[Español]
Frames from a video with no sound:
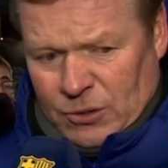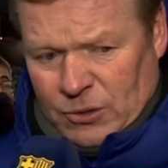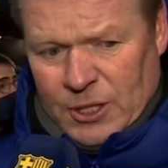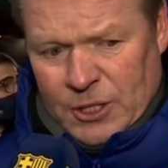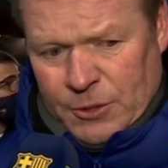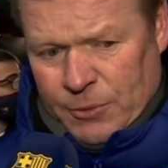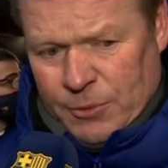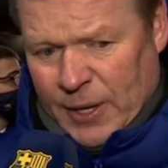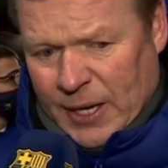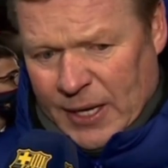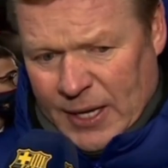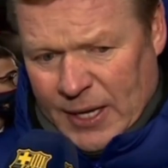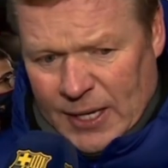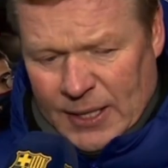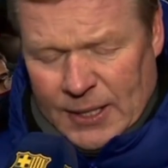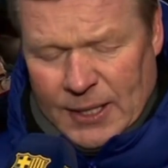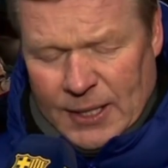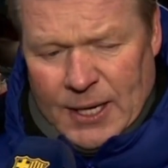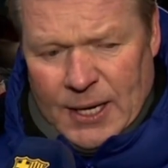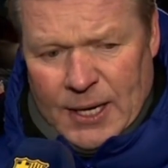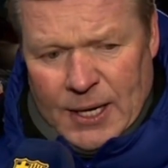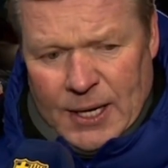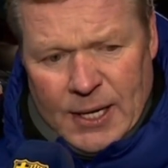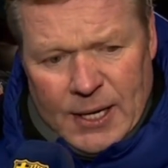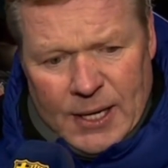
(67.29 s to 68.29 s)
Es verdad
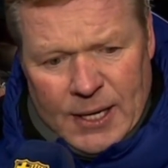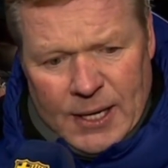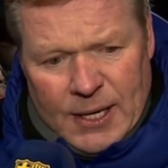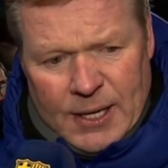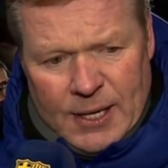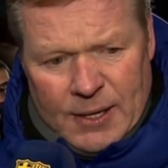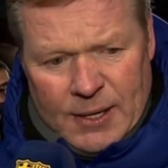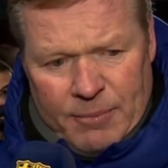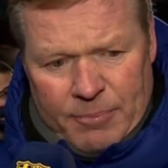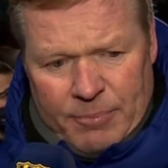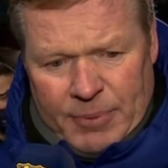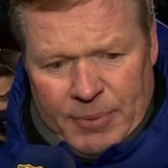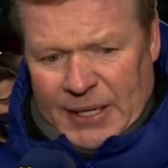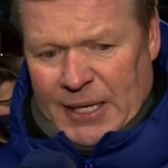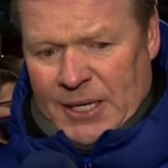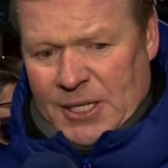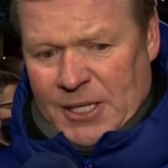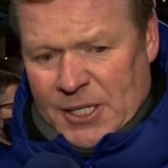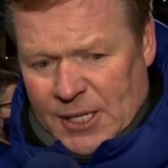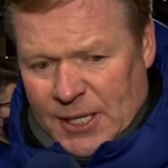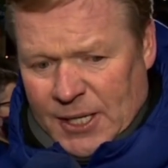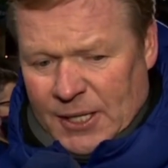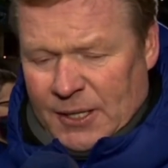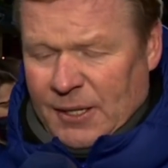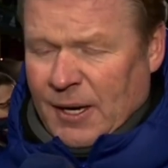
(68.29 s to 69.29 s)
que
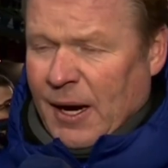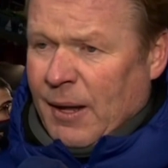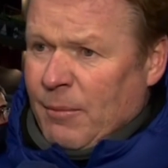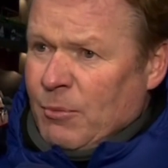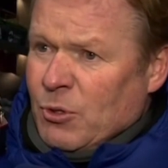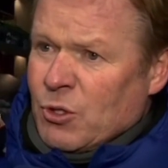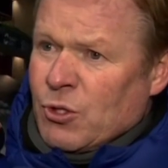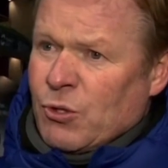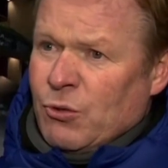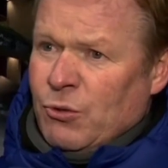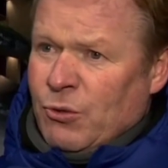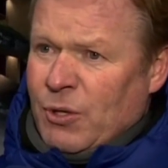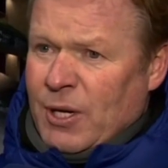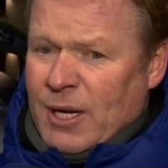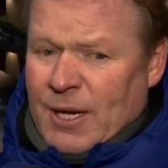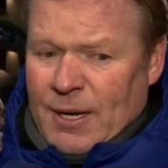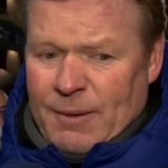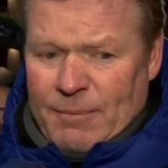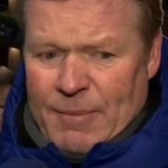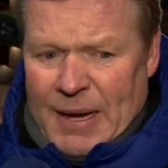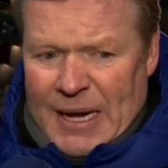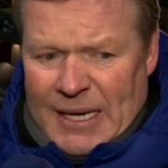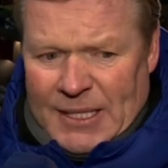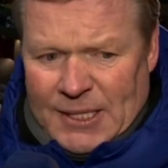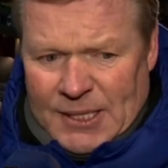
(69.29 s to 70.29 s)
parece que tenemos un día
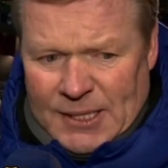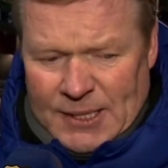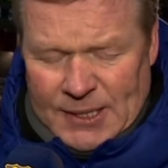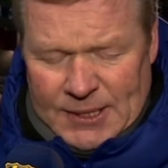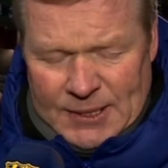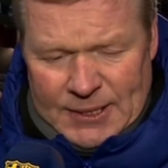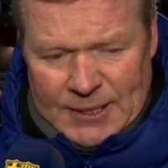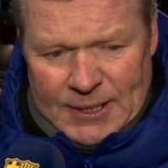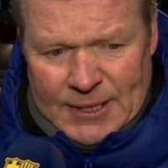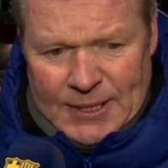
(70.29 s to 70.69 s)
más